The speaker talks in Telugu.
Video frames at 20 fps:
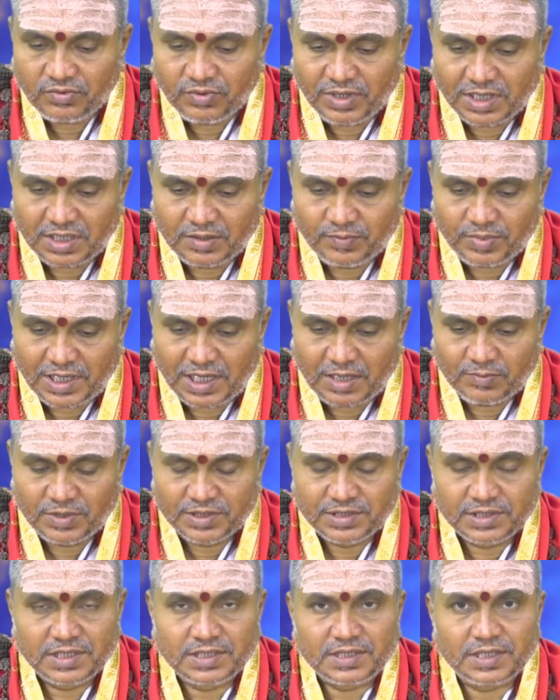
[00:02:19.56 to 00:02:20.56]
వాటిని ప్రారంభం
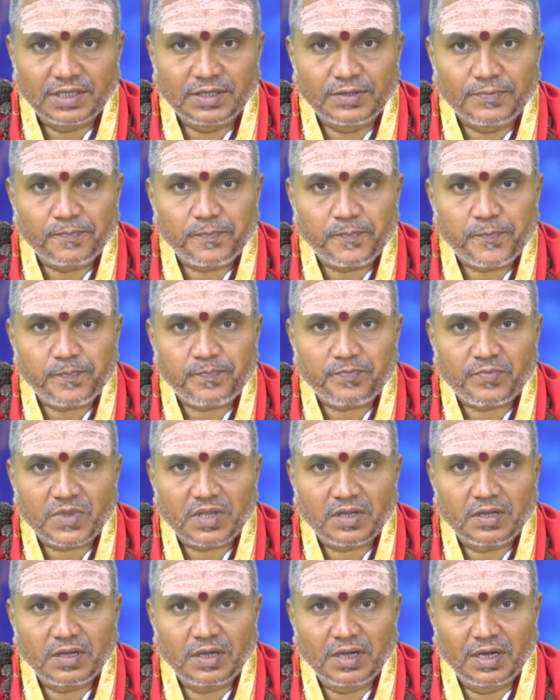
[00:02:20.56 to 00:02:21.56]
చేసి
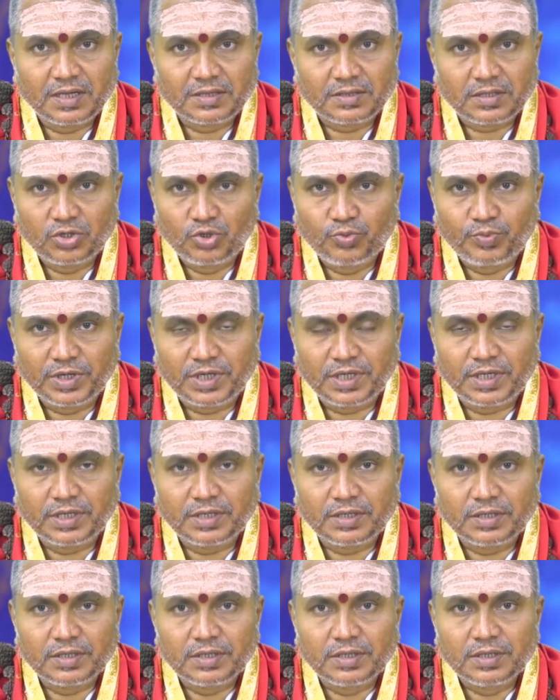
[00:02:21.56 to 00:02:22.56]
ఆ తదుపరి
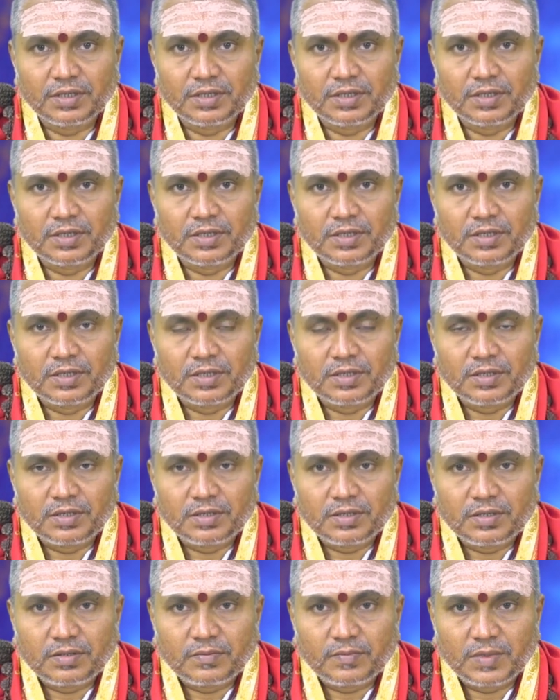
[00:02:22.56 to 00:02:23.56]

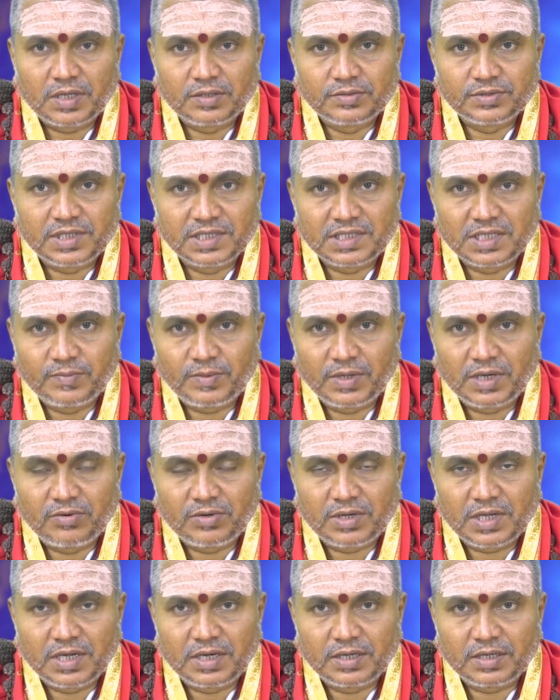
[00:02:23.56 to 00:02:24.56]
మనం చేసే పని
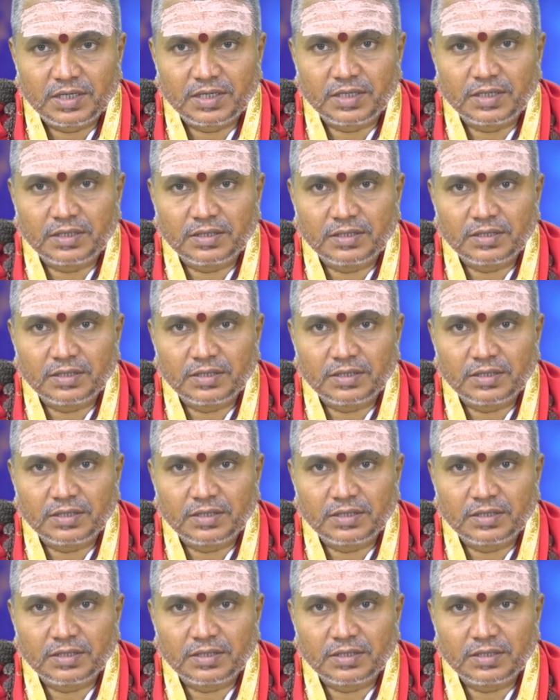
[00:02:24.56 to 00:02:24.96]
ఏమిటంటే